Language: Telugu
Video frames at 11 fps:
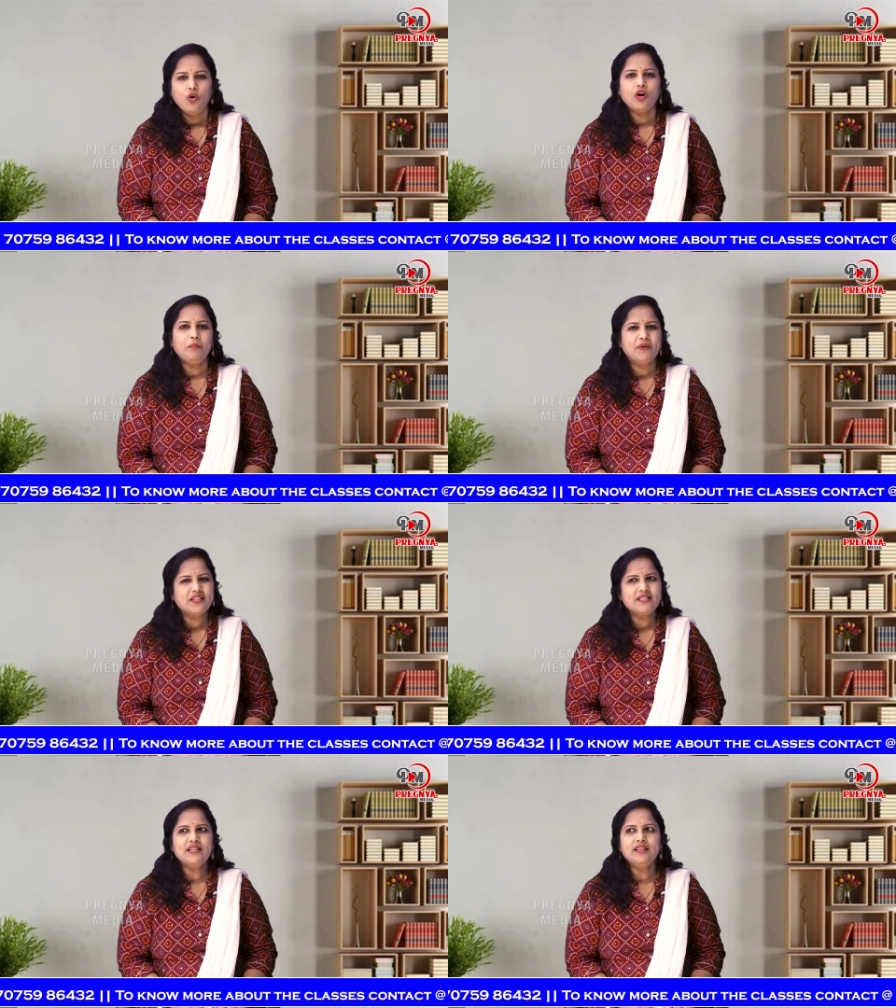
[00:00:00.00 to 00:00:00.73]
ఒక
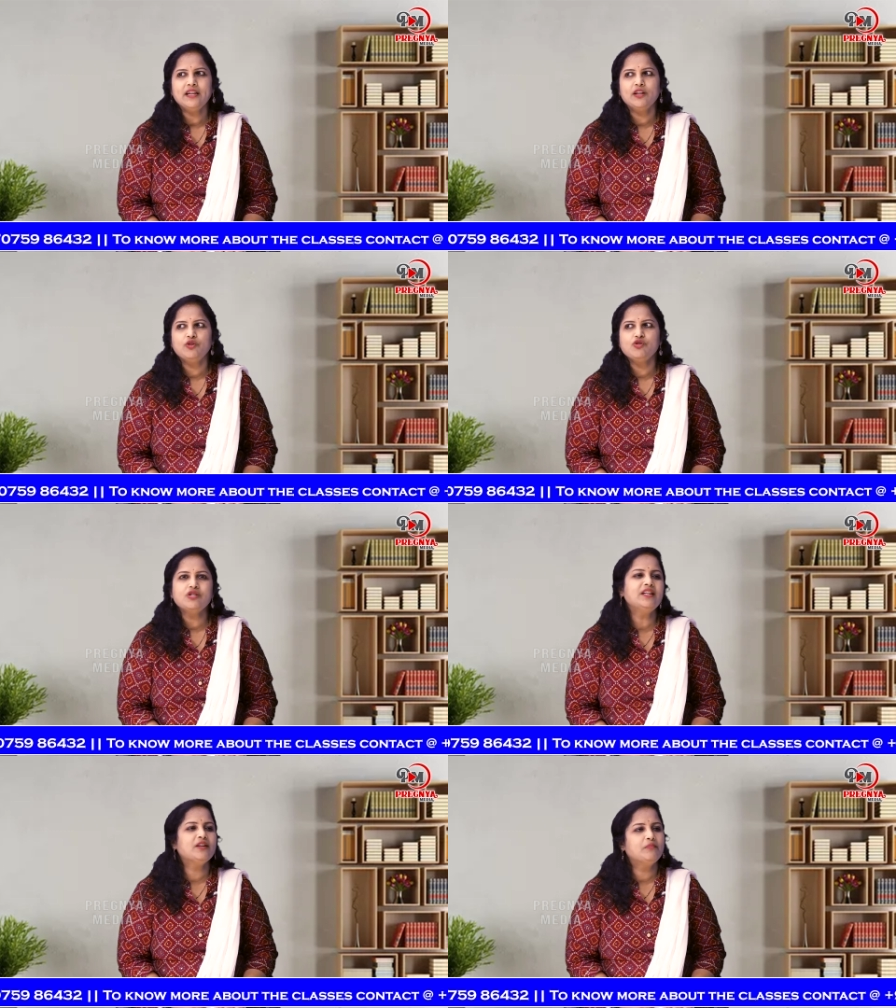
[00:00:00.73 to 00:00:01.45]
పర్సన్ దగ్గర
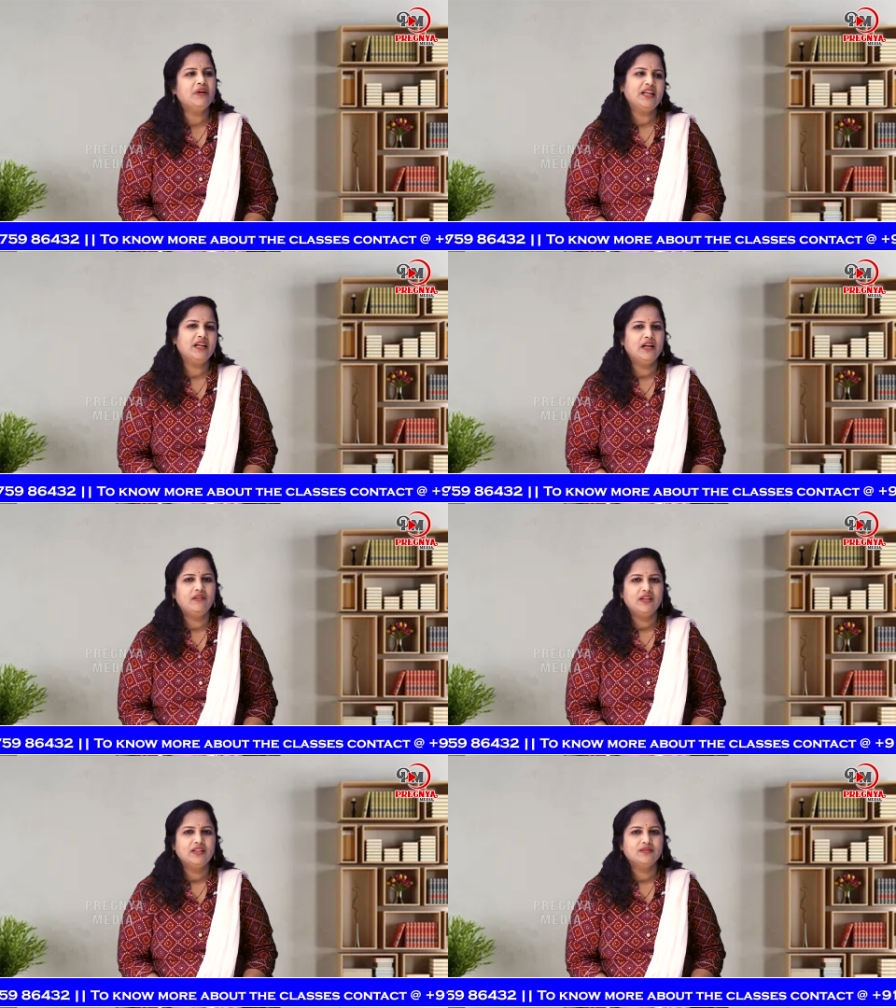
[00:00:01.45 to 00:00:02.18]
నుంచి నీకు మనీ
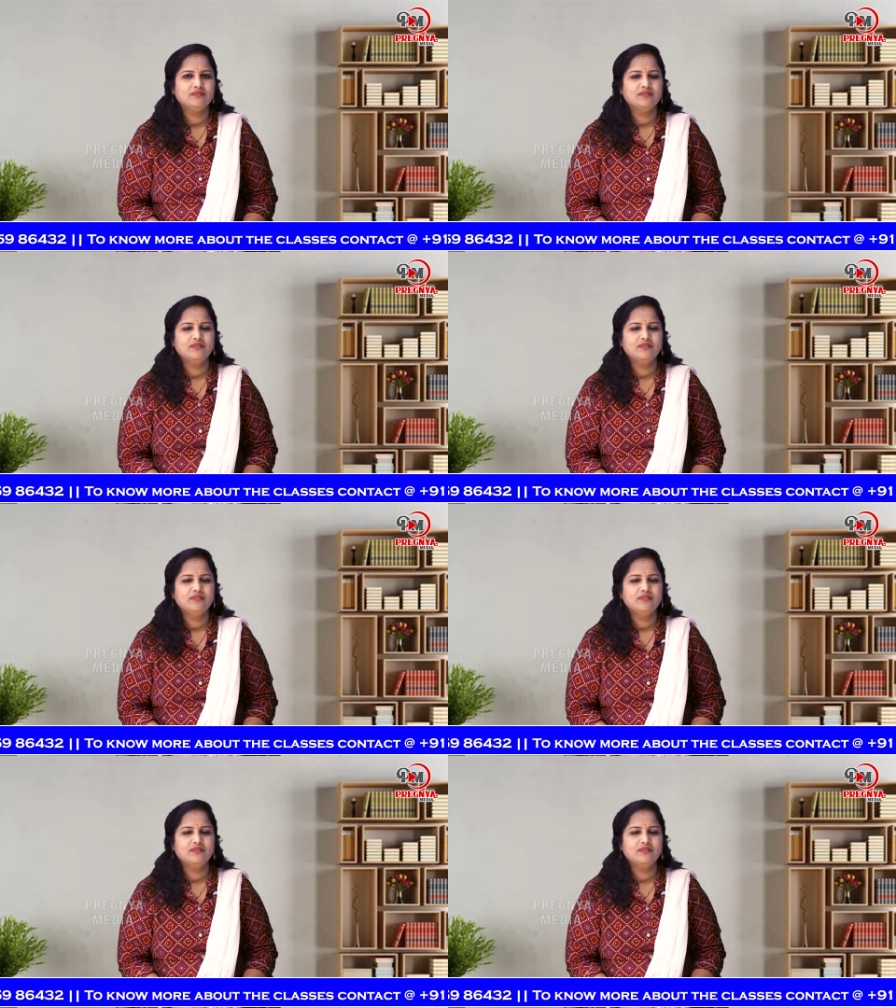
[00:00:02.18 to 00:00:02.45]
కావాలి